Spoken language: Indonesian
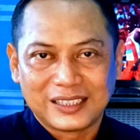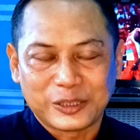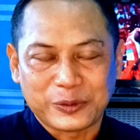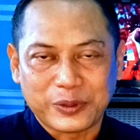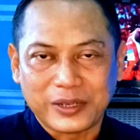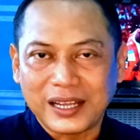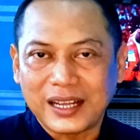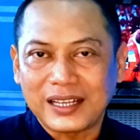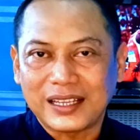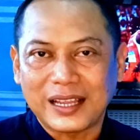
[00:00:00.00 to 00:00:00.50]

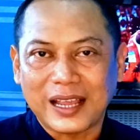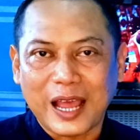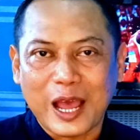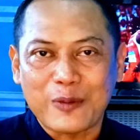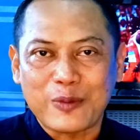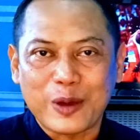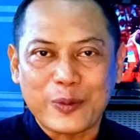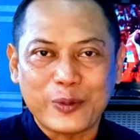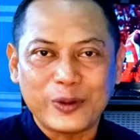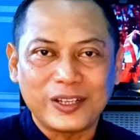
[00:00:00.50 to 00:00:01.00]
Sebenarnya
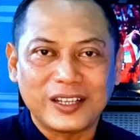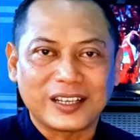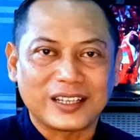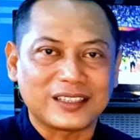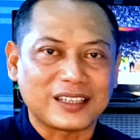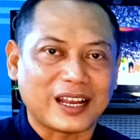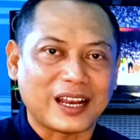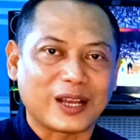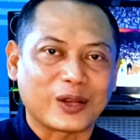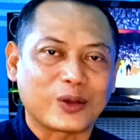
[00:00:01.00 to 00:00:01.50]
apapun
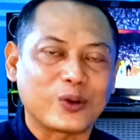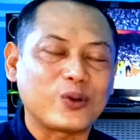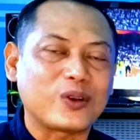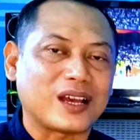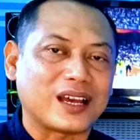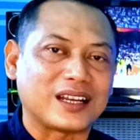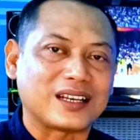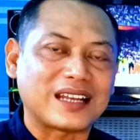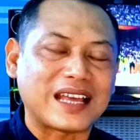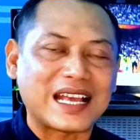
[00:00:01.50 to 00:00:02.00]
yang kita
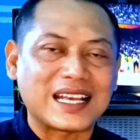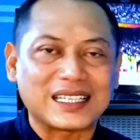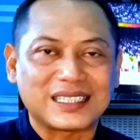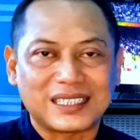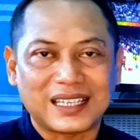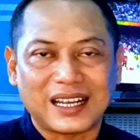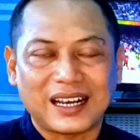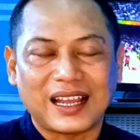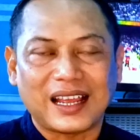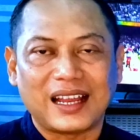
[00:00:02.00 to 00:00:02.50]
lakukan,
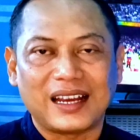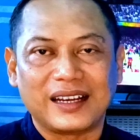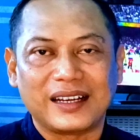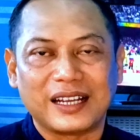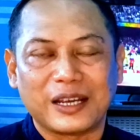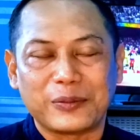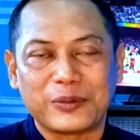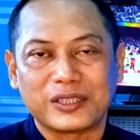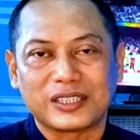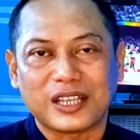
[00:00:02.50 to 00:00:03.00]
asal
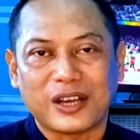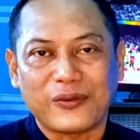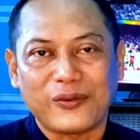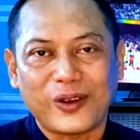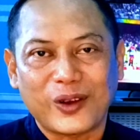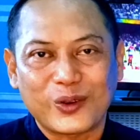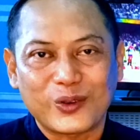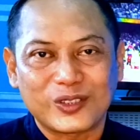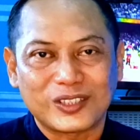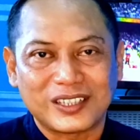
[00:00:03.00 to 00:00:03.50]
Anda bisa
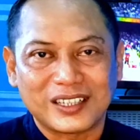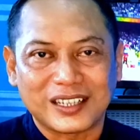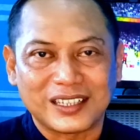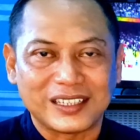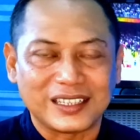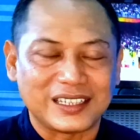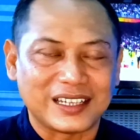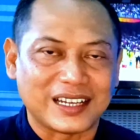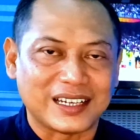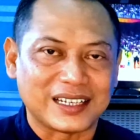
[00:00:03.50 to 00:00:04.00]
fokus
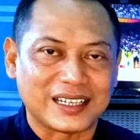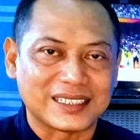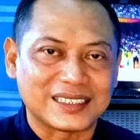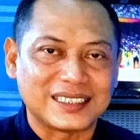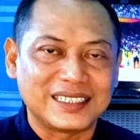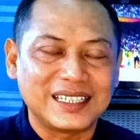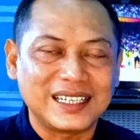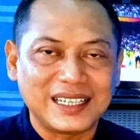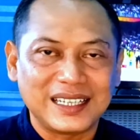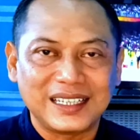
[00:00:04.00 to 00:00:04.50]
dengan diri Anda
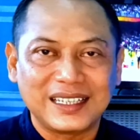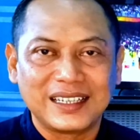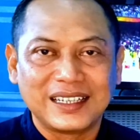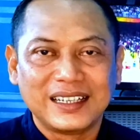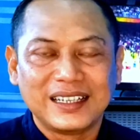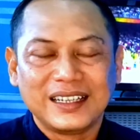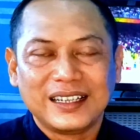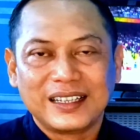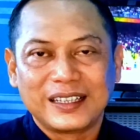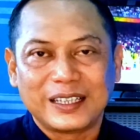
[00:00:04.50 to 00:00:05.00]
sendiri,
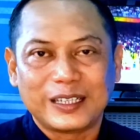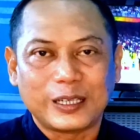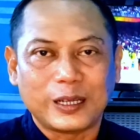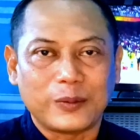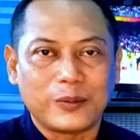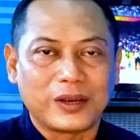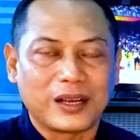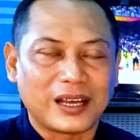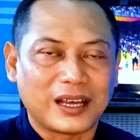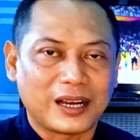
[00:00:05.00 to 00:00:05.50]

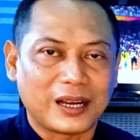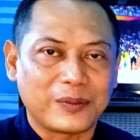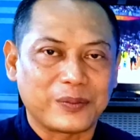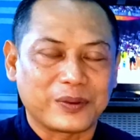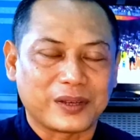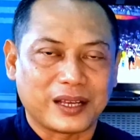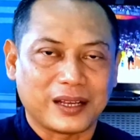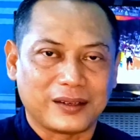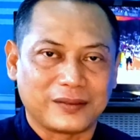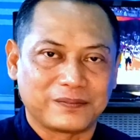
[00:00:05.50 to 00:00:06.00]
tidak
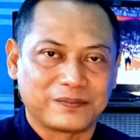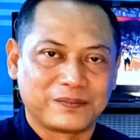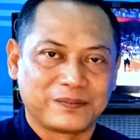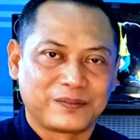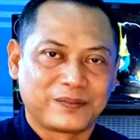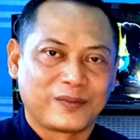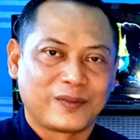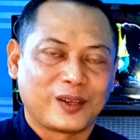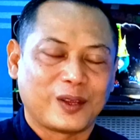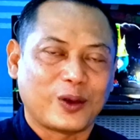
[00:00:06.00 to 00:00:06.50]
mengharapkan
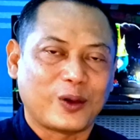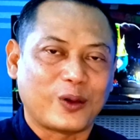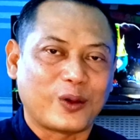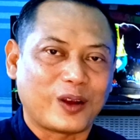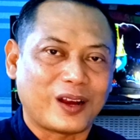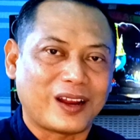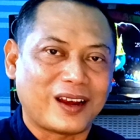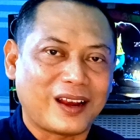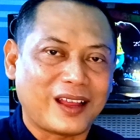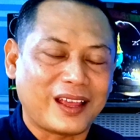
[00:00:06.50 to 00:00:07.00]

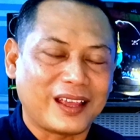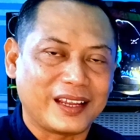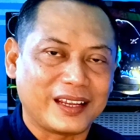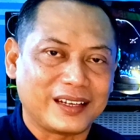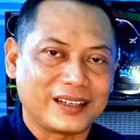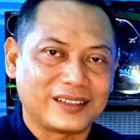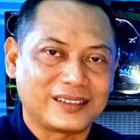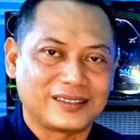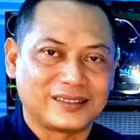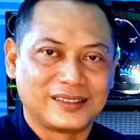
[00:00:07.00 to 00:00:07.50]
orang
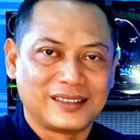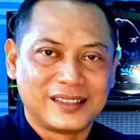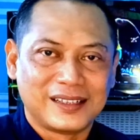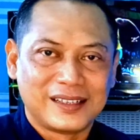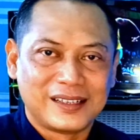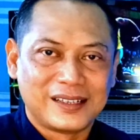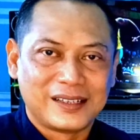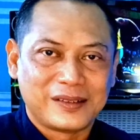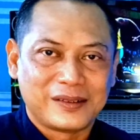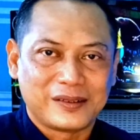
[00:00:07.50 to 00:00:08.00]
lain
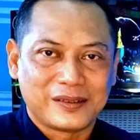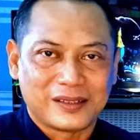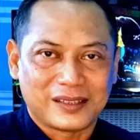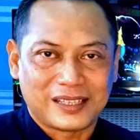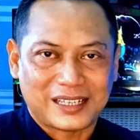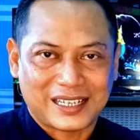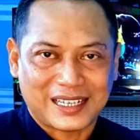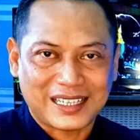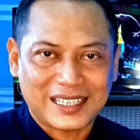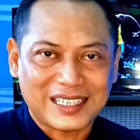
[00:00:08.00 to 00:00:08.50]

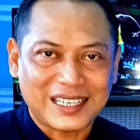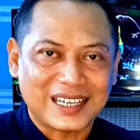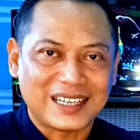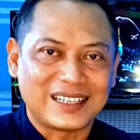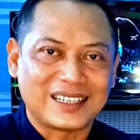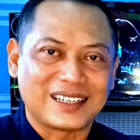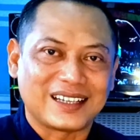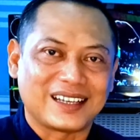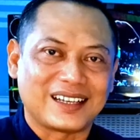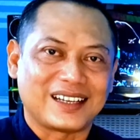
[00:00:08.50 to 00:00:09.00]

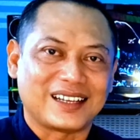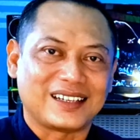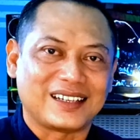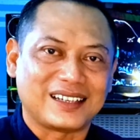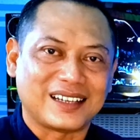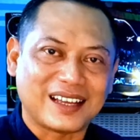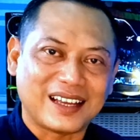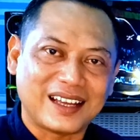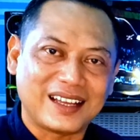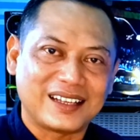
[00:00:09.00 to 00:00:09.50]
terkesan dengan
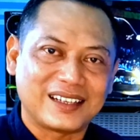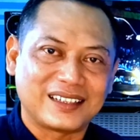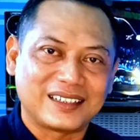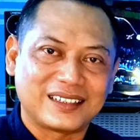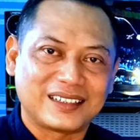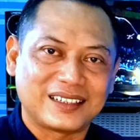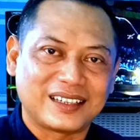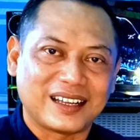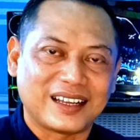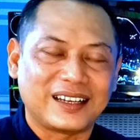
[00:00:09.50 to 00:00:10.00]
Anda,
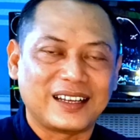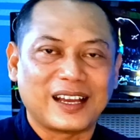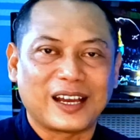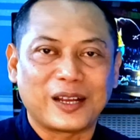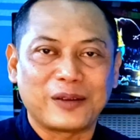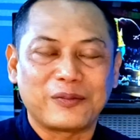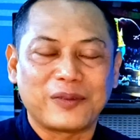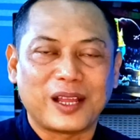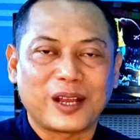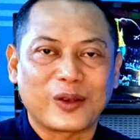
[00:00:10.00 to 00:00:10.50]
Anda
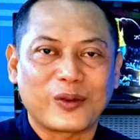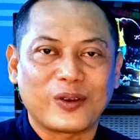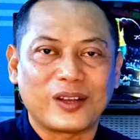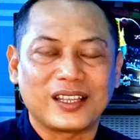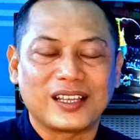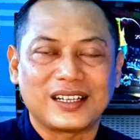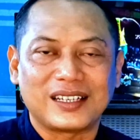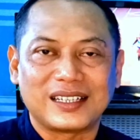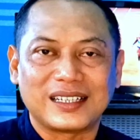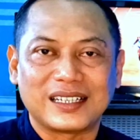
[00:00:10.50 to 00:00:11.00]
akan
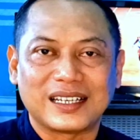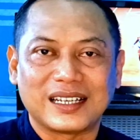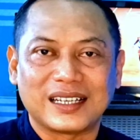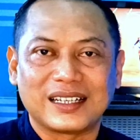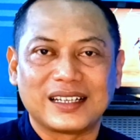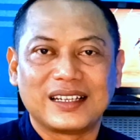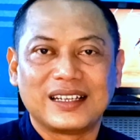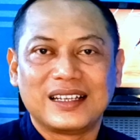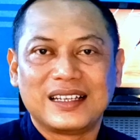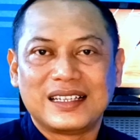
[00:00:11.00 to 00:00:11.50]
melakukannya
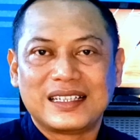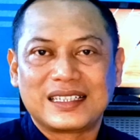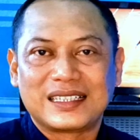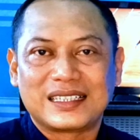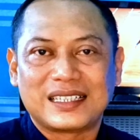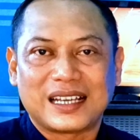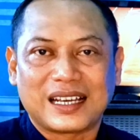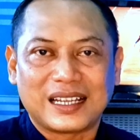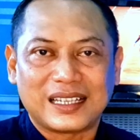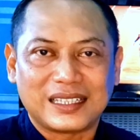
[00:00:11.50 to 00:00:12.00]
dengan
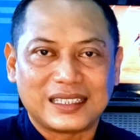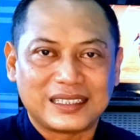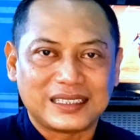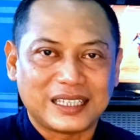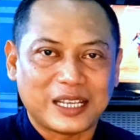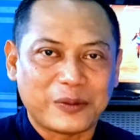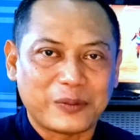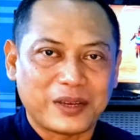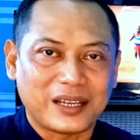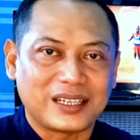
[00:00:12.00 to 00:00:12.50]
sangat
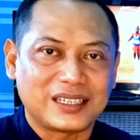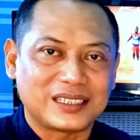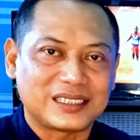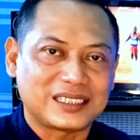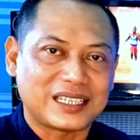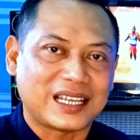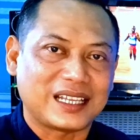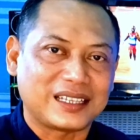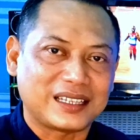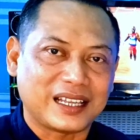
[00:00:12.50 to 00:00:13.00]
nyaman,
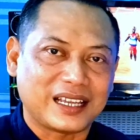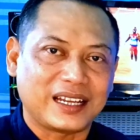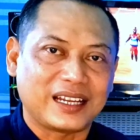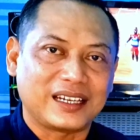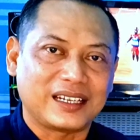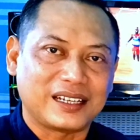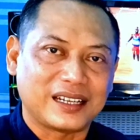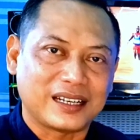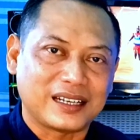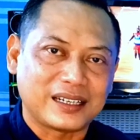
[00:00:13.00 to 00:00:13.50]

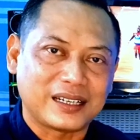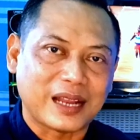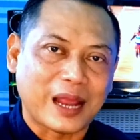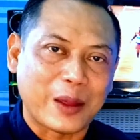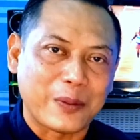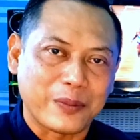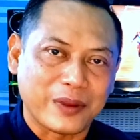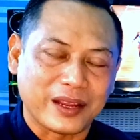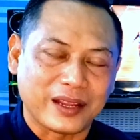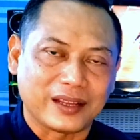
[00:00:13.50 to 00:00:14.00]
santai, dan
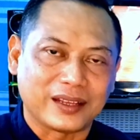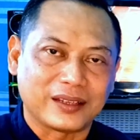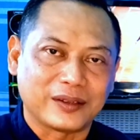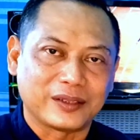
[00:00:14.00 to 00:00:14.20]
damai.